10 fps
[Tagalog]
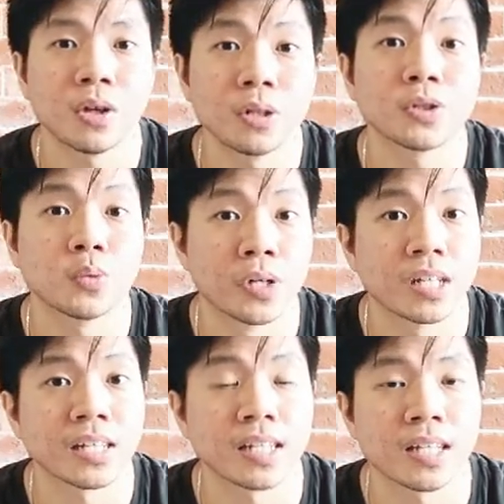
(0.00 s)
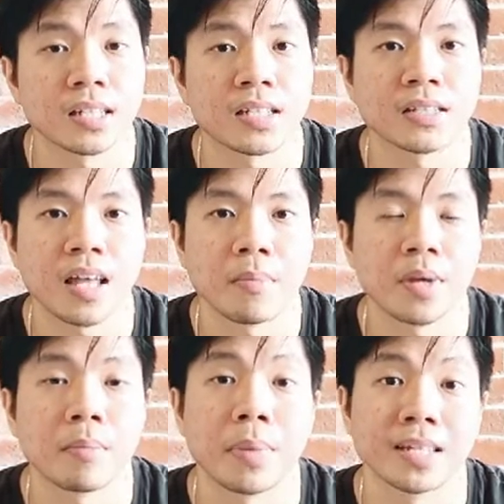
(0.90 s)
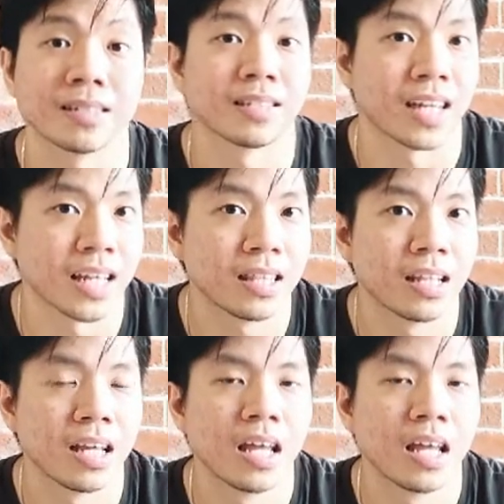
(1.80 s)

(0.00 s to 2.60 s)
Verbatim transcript: It also works as a systemic pesticide